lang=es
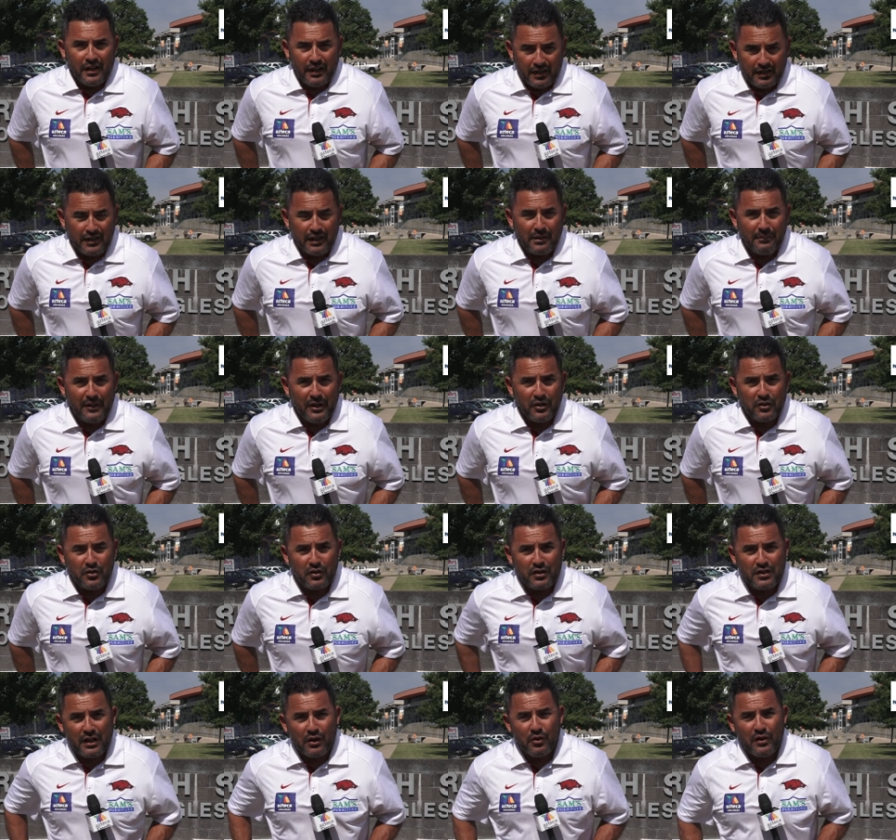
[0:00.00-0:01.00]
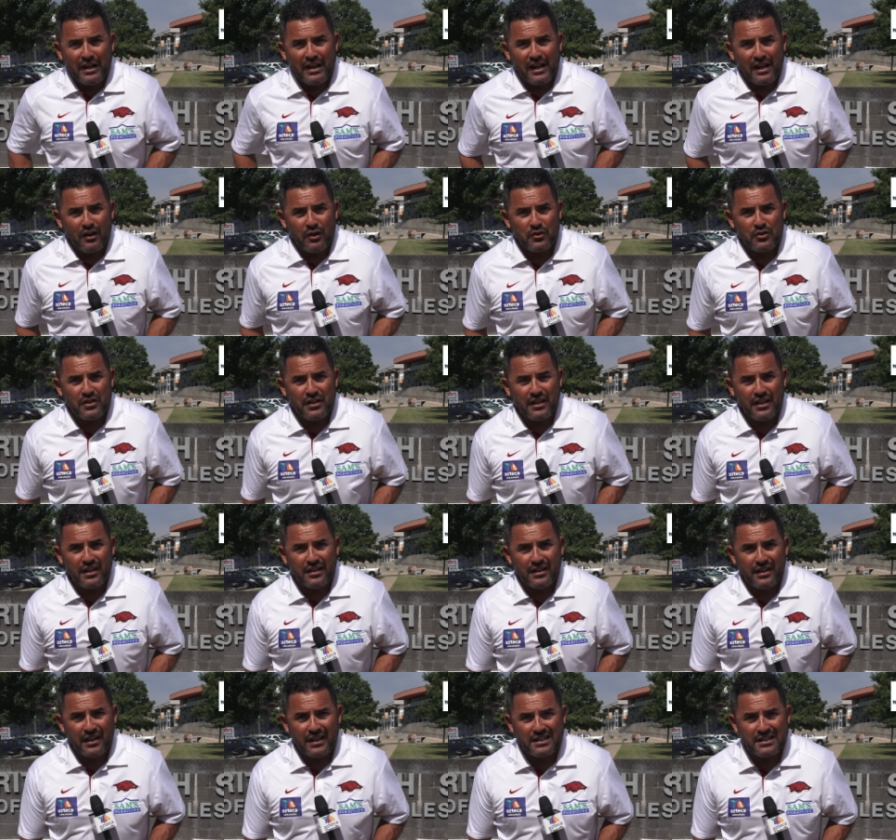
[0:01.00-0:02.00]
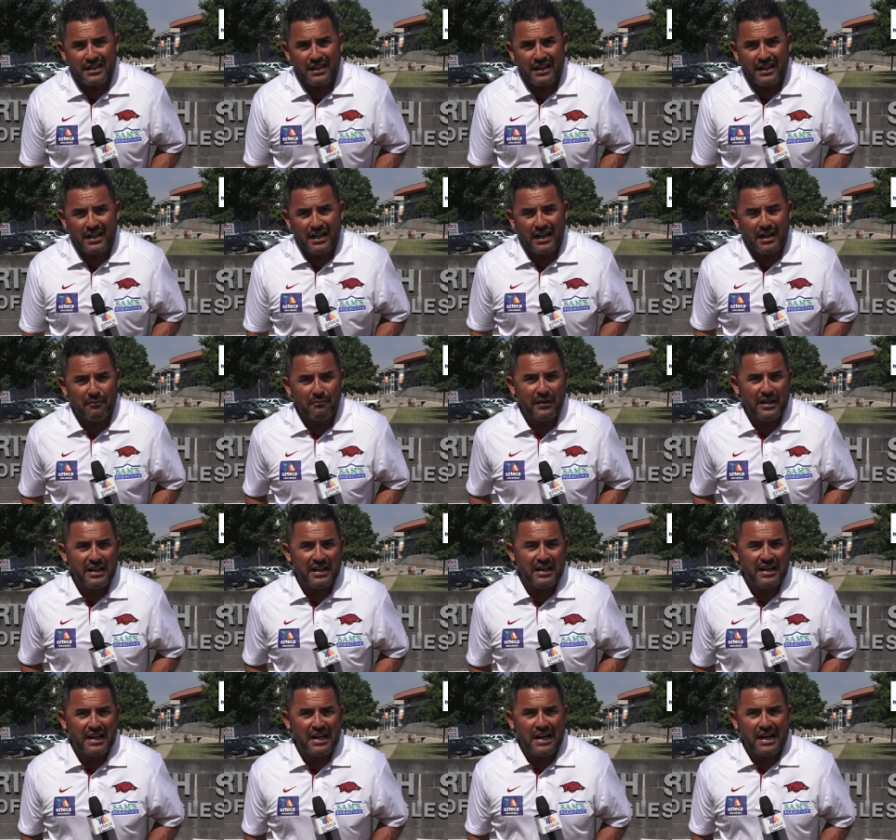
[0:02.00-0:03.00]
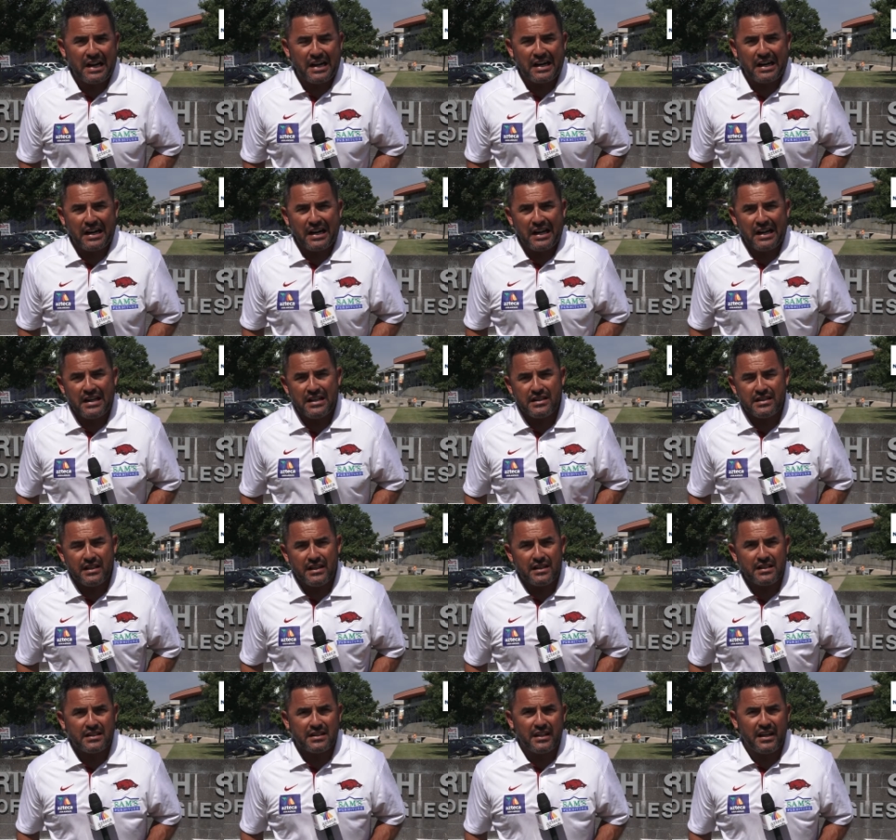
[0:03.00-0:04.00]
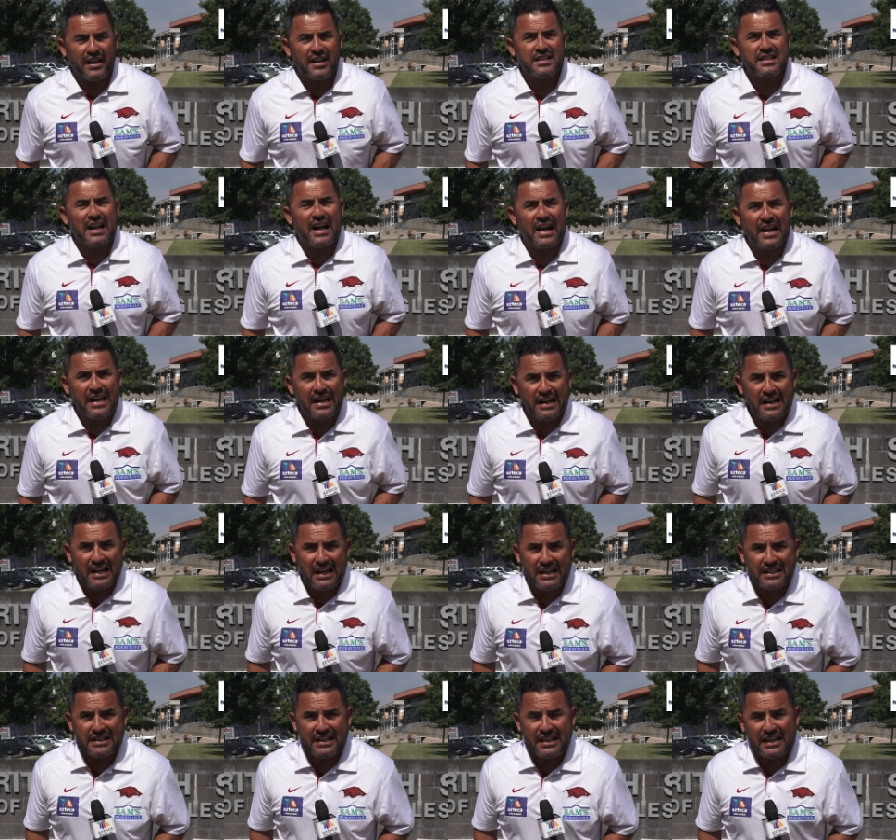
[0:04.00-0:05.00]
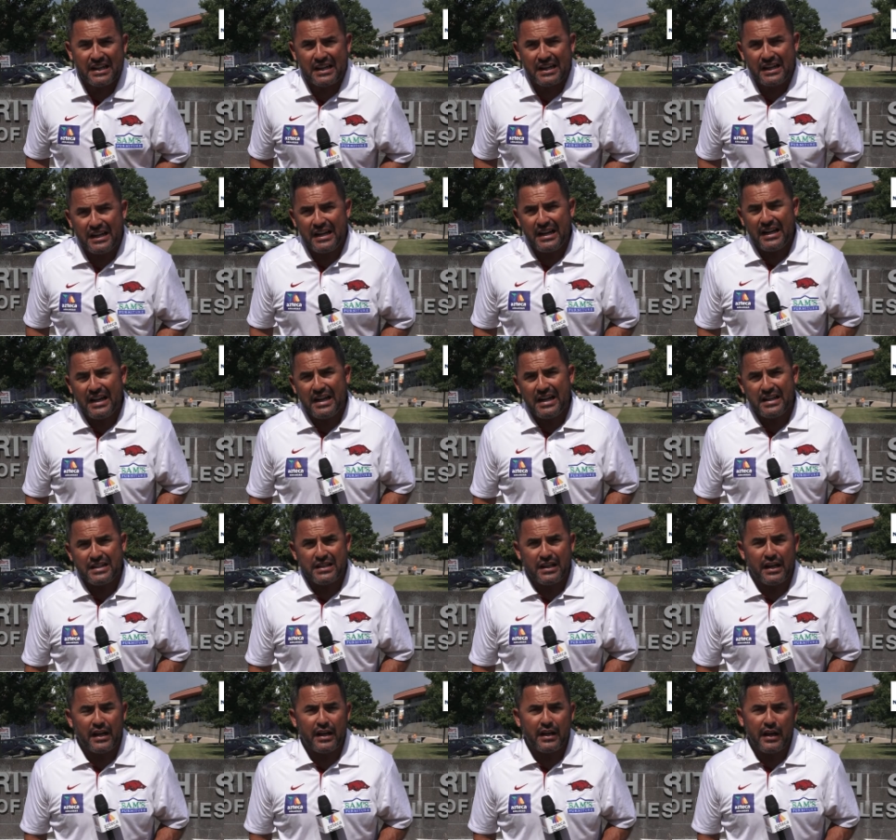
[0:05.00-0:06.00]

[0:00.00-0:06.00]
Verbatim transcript: ¿Qué tal amigos? Los saluda Carlos Chica de Azteca América, Arkansas. Tres águilas guerreras eh,